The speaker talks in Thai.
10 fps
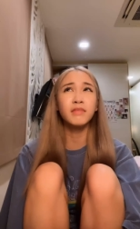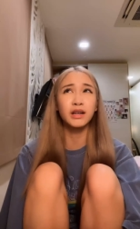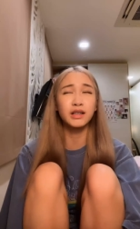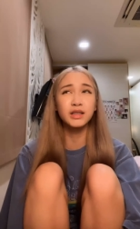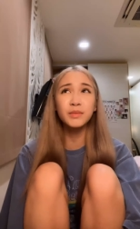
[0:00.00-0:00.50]
เหมือ
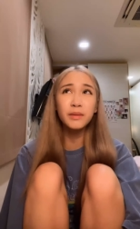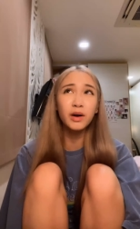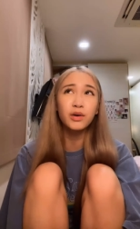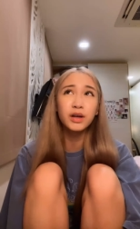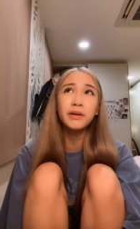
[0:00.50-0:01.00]
นก็จะมี
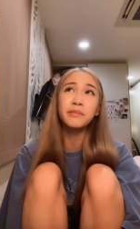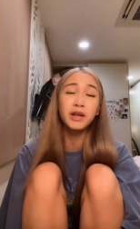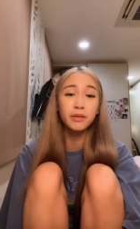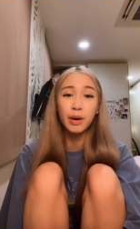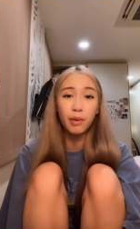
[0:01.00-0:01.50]
บางคนที่แบบ
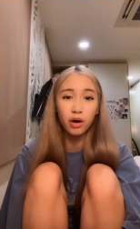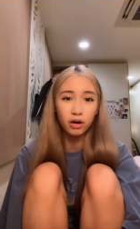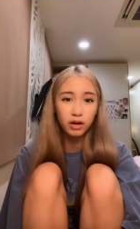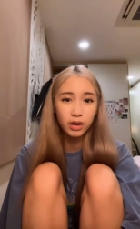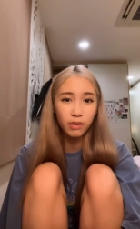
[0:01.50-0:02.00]
เดินมาบอก
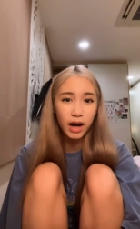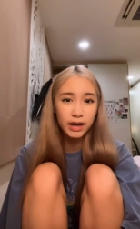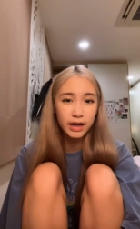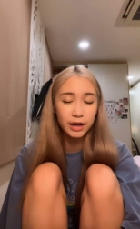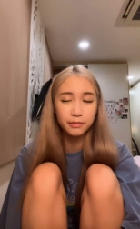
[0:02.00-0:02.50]
เราเลยว่า
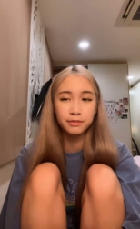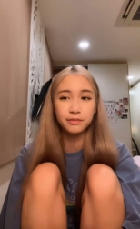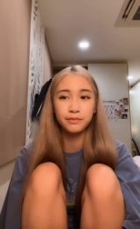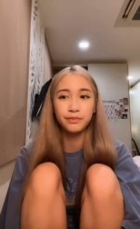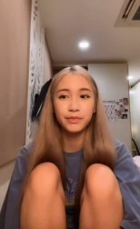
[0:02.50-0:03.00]
เนี่ย
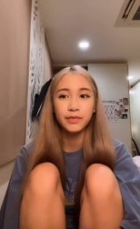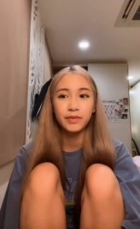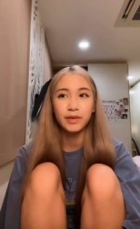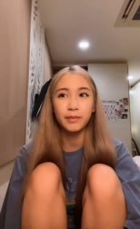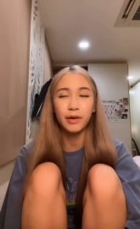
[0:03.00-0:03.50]

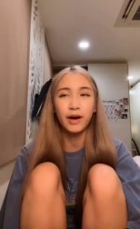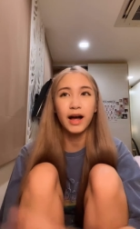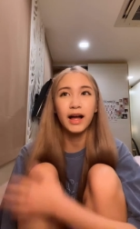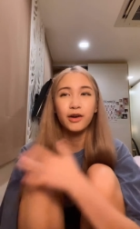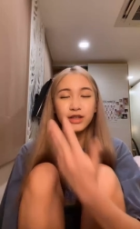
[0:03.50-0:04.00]
แบบ
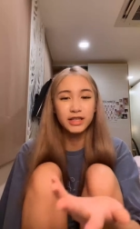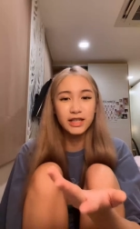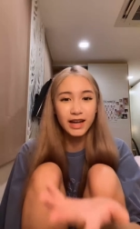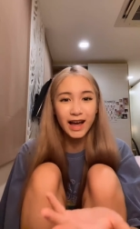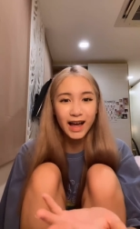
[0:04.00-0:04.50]
ว่า โอ
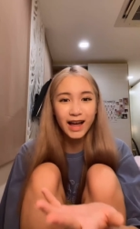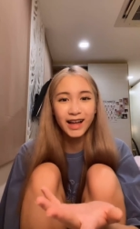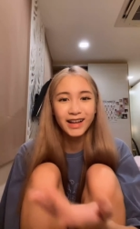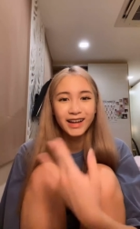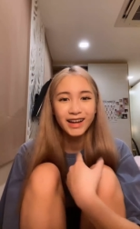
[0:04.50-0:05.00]
ชีนะ
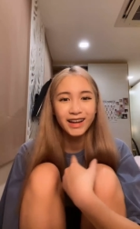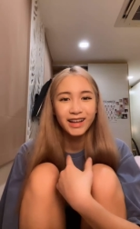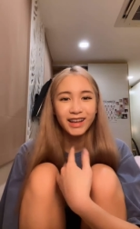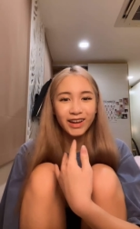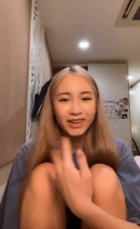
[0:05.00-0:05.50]

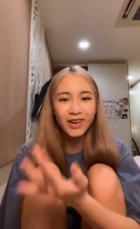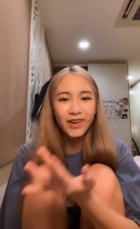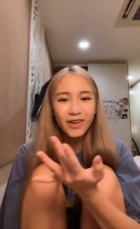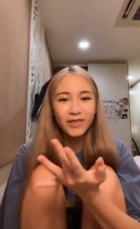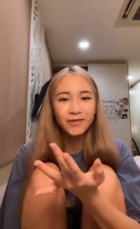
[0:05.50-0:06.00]
แล้วก็
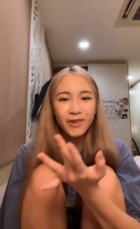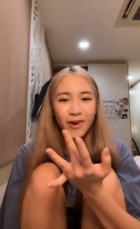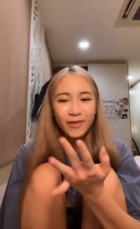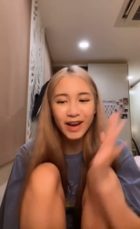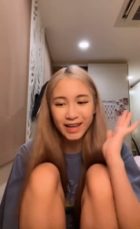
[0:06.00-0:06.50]
พ
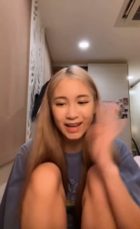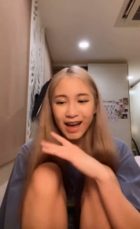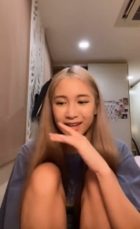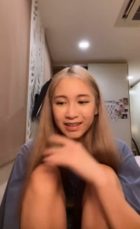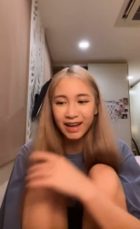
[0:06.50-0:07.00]
อมาอีก
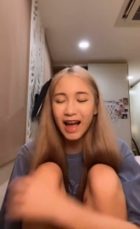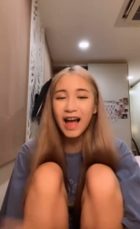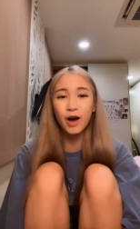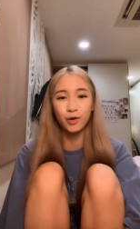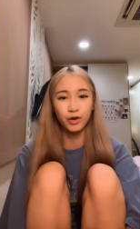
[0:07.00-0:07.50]
งานหนึ่ง
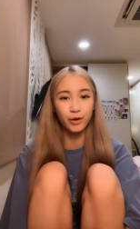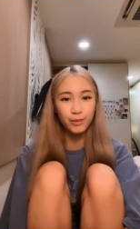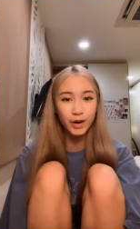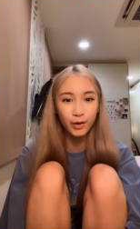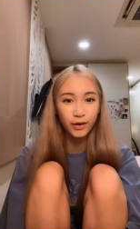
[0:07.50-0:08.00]
อ้าวเขา
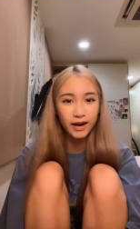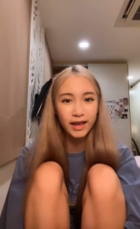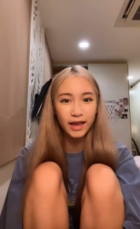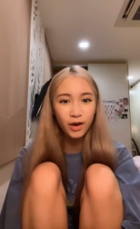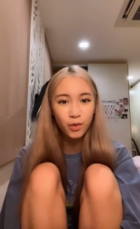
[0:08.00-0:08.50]
เปลี่ยนคน
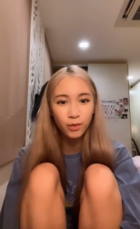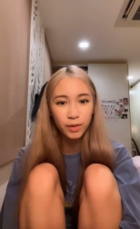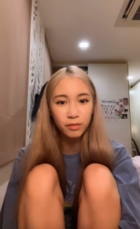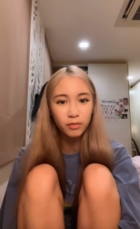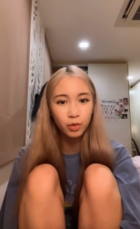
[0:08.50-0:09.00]
แล้ว แบ
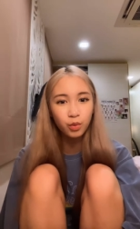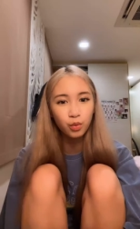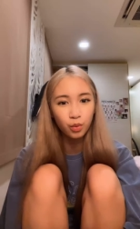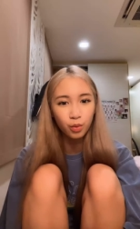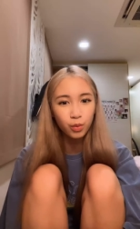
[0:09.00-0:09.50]
บอู้
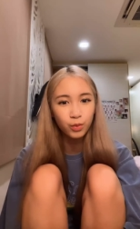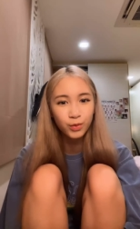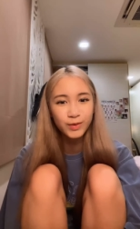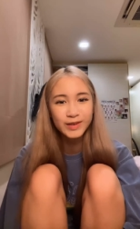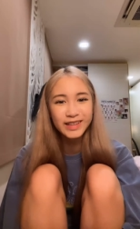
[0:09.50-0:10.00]

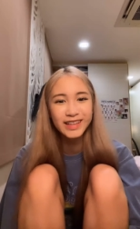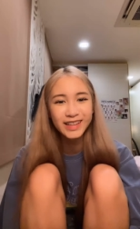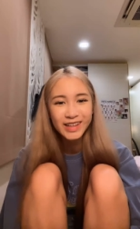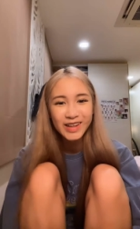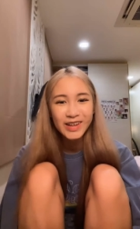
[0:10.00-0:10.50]
นี่
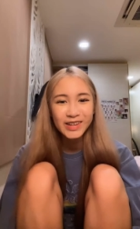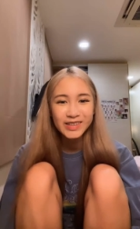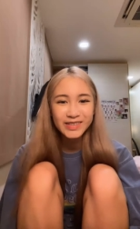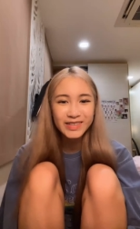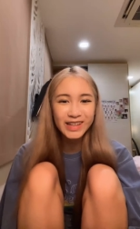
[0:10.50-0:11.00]

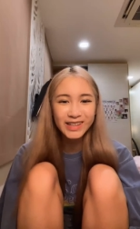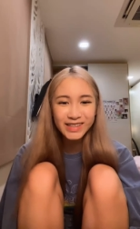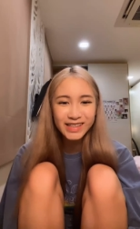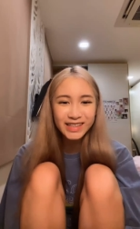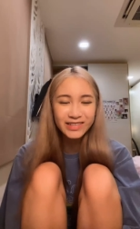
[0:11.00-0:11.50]

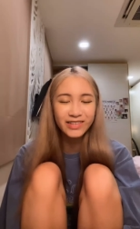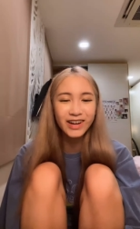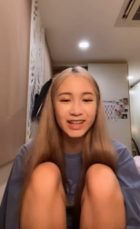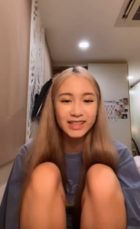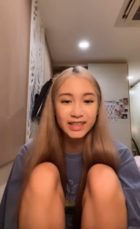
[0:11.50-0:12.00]
รู้สึก
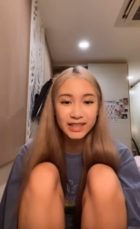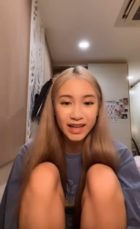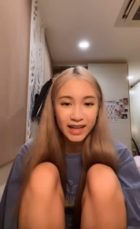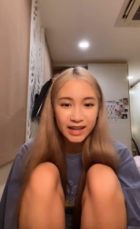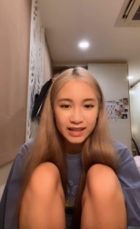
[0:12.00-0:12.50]
ว่าเสียใจ
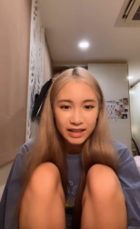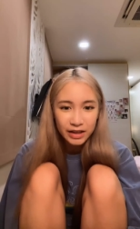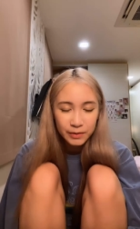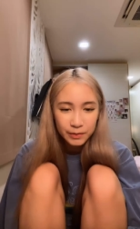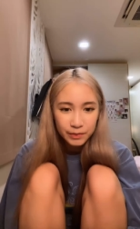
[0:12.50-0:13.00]
อะไรอย่าง
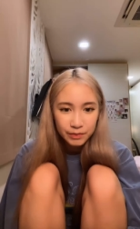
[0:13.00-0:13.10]
นี้